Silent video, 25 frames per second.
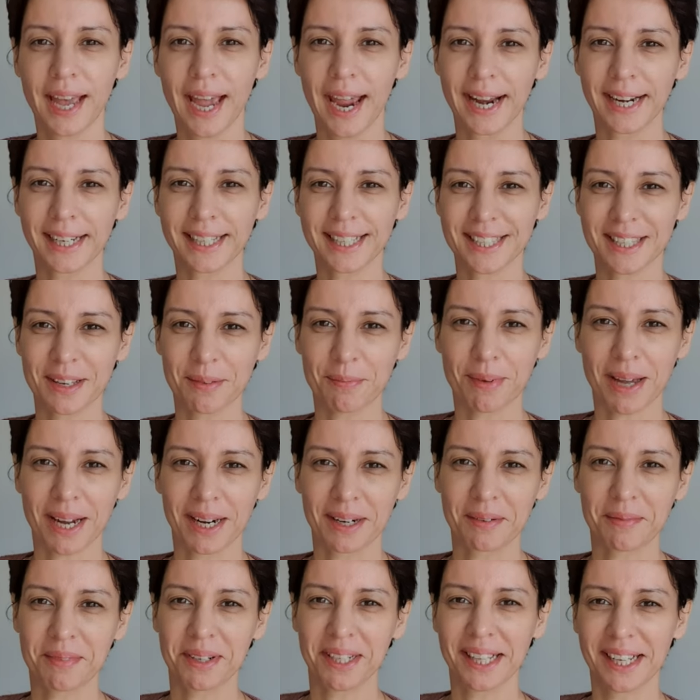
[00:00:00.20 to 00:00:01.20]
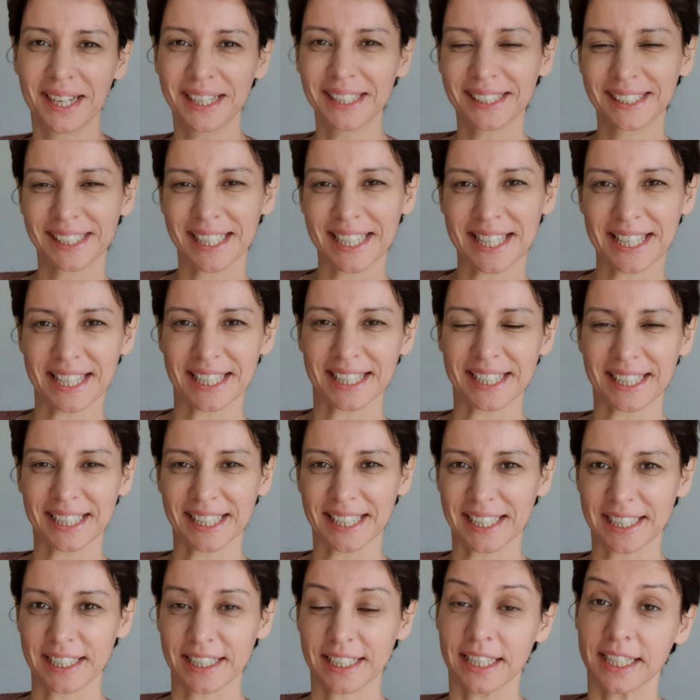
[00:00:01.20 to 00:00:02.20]
Herkese merhabalar.
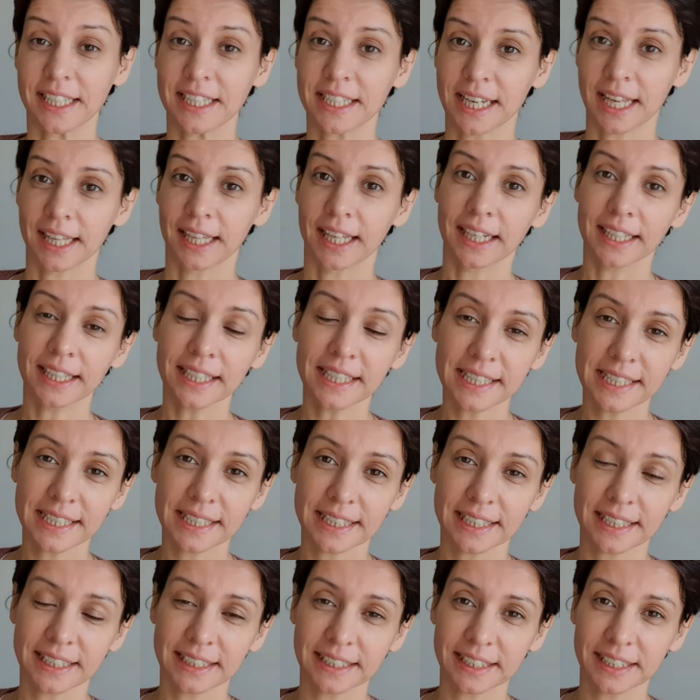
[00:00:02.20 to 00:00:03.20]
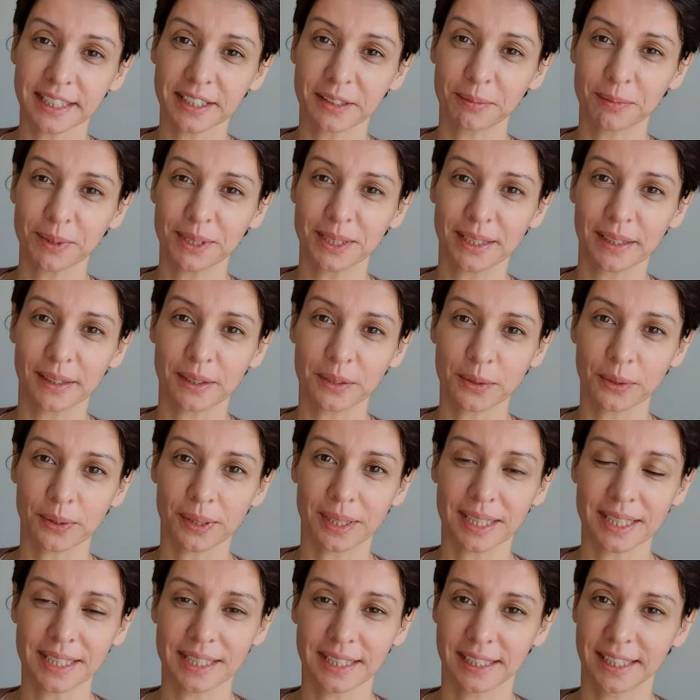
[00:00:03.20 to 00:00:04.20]
Nasılsınız? İnşallah iyisinizdir. Bizleri
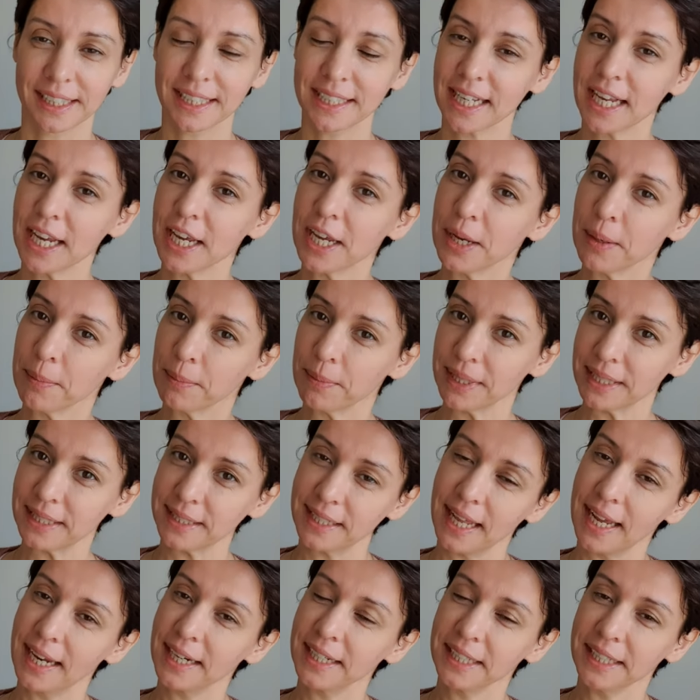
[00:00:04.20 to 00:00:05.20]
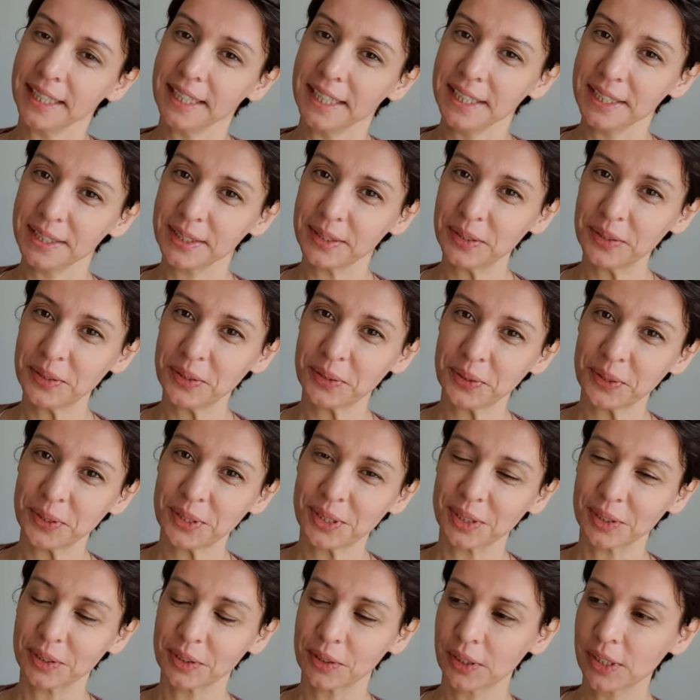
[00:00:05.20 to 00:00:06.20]
sorarsanız bizler iyiyiz çok
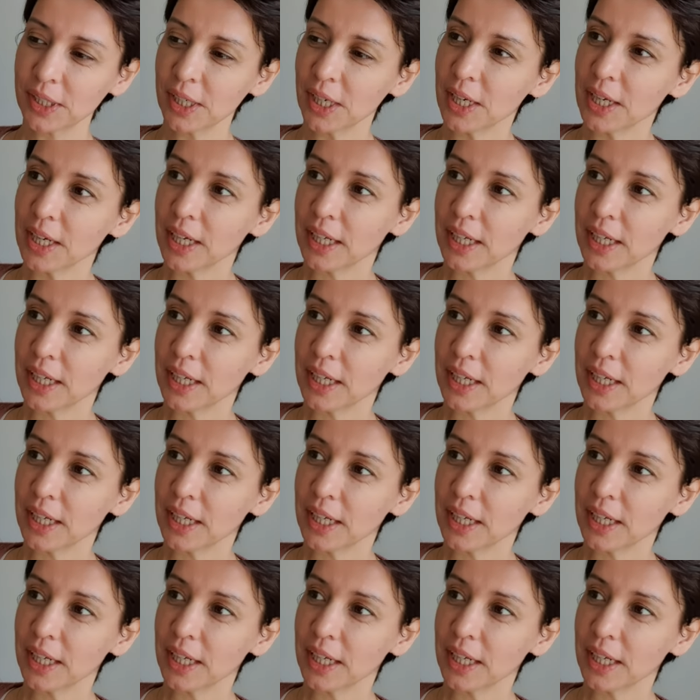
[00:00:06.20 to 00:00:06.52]
şükür.